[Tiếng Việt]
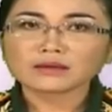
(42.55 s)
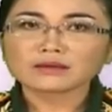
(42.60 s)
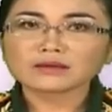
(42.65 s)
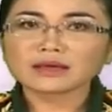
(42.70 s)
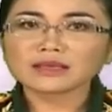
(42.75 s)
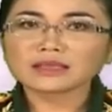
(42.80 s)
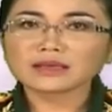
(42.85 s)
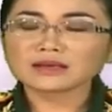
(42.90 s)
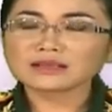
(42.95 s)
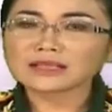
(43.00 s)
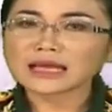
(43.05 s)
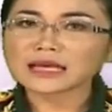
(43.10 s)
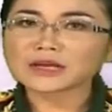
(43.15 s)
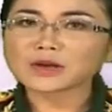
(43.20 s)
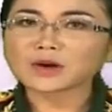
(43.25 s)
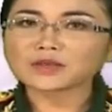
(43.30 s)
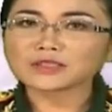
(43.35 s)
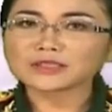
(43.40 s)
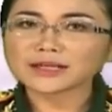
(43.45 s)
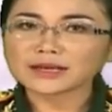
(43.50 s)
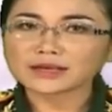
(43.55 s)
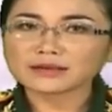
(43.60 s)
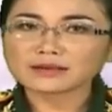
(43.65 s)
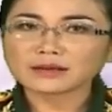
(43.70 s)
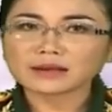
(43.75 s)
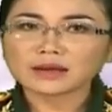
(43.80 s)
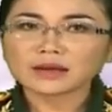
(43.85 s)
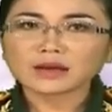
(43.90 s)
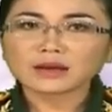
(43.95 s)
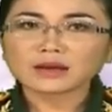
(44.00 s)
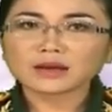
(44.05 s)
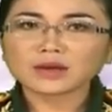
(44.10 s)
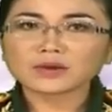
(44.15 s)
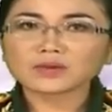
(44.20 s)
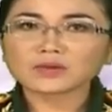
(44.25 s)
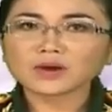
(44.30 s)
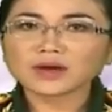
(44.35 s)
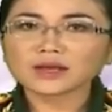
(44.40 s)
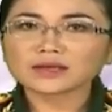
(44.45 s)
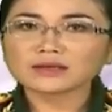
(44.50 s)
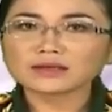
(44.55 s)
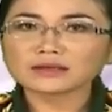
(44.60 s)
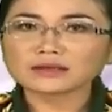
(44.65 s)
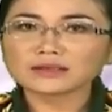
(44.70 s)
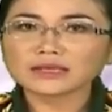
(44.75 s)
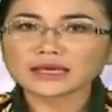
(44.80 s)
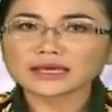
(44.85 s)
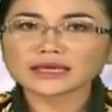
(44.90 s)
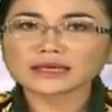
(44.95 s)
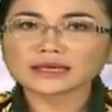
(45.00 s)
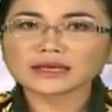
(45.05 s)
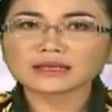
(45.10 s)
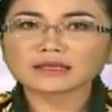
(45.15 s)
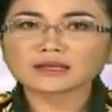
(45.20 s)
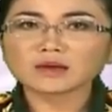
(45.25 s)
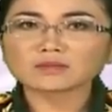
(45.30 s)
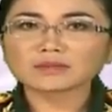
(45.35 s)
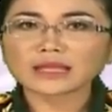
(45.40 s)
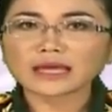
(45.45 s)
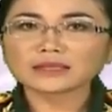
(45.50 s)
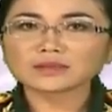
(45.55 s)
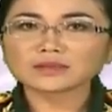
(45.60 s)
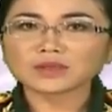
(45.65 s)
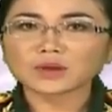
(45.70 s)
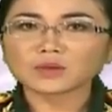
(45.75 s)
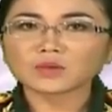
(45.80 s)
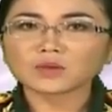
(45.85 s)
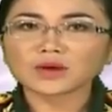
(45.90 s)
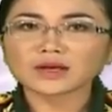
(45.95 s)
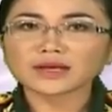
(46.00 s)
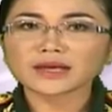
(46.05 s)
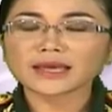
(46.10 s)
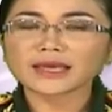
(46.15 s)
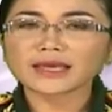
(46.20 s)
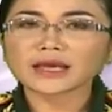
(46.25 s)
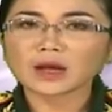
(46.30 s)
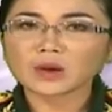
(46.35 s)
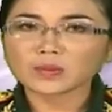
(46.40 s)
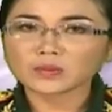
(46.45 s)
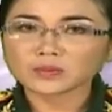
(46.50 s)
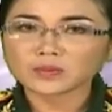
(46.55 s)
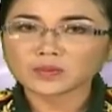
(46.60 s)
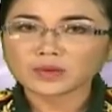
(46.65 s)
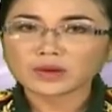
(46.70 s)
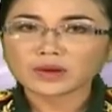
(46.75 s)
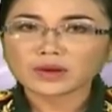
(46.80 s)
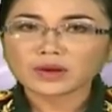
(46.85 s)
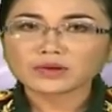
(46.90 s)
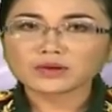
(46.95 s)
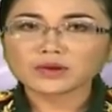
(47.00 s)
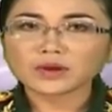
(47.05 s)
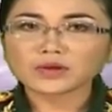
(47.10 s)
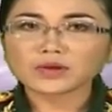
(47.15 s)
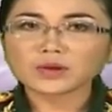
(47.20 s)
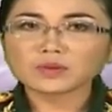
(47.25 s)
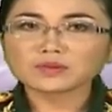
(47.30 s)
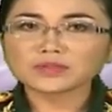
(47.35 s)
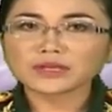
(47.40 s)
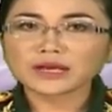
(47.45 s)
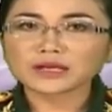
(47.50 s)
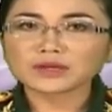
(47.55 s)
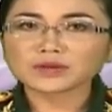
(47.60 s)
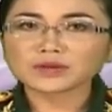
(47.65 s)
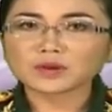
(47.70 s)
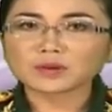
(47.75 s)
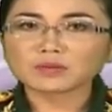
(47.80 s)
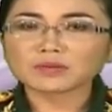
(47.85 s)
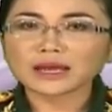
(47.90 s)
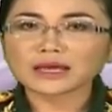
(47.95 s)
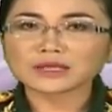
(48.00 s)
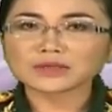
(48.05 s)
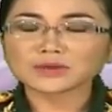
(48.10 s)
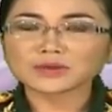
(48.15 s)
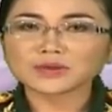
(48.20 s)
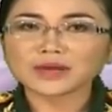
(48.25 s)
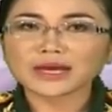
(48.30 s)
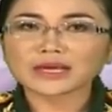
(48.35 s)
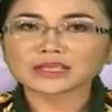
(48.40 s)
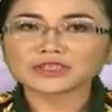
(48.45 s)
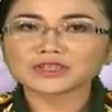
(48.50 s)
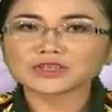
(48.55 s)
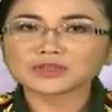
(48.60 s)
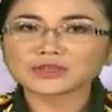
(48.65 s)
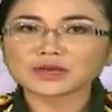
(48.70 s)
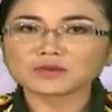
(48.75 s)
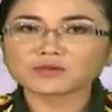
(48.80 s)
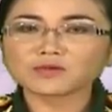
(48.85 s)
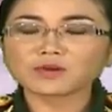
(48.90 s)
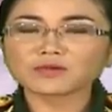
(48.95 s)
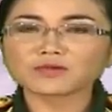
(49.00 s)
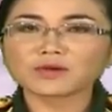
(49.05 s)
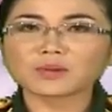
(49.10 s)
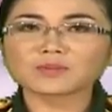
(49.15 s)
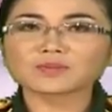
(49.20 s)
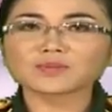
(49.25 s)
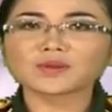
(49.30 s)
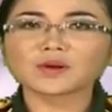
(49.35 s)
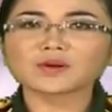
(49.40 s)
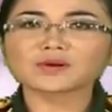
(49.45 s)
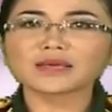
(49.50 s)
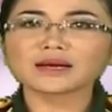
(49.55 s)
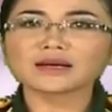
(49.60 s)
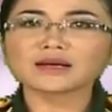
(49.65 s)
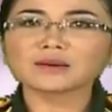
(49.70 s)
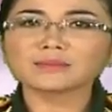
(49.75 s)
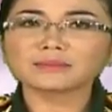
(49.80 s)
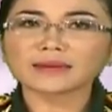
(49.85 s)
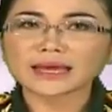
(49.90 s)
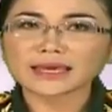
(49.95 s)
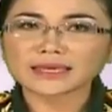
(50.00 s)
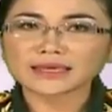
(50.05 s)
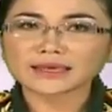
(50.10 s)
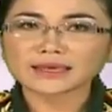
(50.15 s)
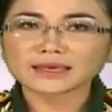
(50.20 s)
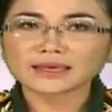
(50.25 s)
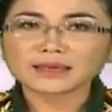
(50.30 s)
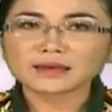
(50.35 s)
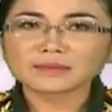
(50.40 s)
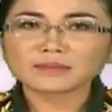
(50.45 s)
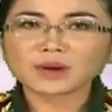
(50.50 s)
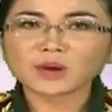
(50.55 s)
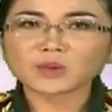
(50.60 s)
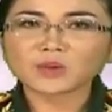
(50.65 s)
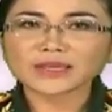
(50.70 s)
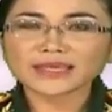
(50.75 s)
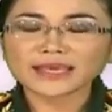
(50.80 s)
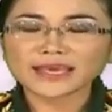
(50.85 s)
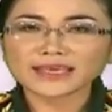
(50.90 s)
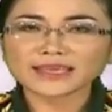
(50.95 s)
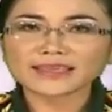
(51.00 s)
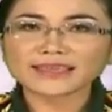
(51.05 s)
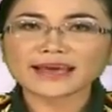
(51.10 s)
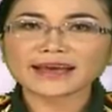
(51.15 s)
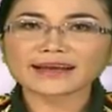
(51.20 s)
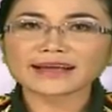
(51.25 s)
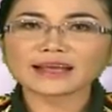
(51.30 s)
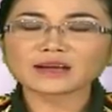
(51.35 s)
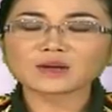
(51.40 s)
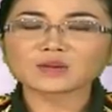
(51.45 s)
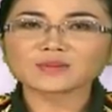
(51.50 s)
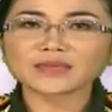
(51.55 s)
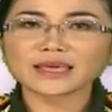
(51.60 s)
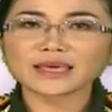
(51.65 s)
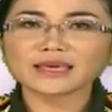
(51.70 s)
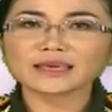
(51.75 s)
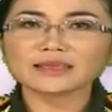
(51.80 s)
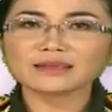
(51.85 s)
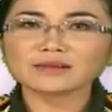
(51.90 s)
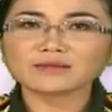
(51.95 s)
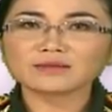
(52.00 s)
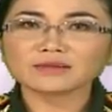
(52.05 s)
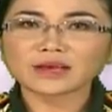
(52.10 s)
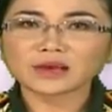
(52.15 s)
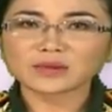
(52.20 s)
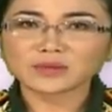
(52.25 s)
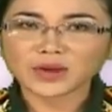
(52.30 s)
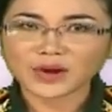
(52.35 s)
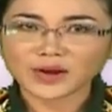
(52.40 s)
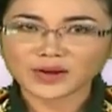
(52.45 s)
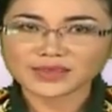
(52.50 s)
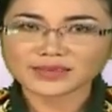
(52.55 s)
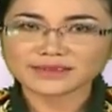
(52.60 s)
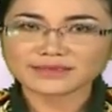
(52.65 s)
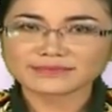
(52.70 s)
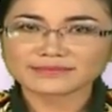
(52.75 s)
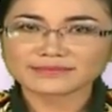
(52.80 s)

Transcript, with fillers: Với những thay đổi trên, liệu có ảnh hưởng gì đến công tác tuyển quân hay không? Nội dung trên cũng là chủ đề chương trình Quốc phòng toàn dân hôm nay. Mời quý vị và các đồng chí theo dõi.